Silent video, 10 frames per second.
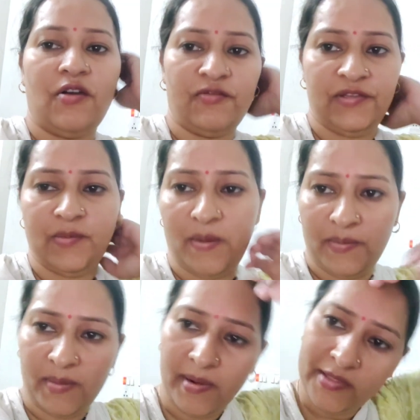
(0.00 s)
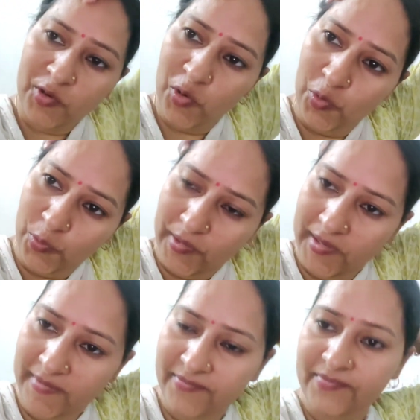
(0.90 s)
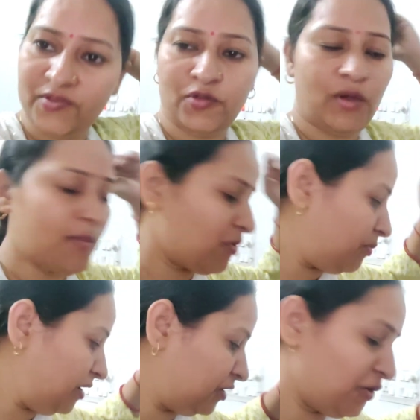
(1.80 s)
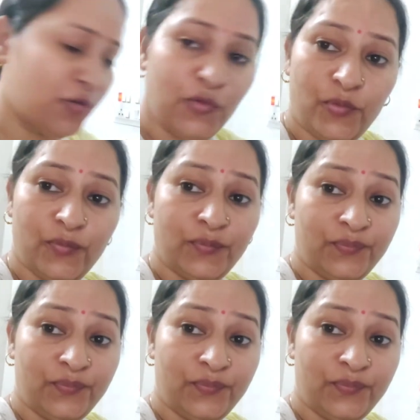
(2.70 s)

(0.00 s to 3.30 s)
और फिर मैं अपना व्रत खोलूँगी तो आपको मिलती हूँ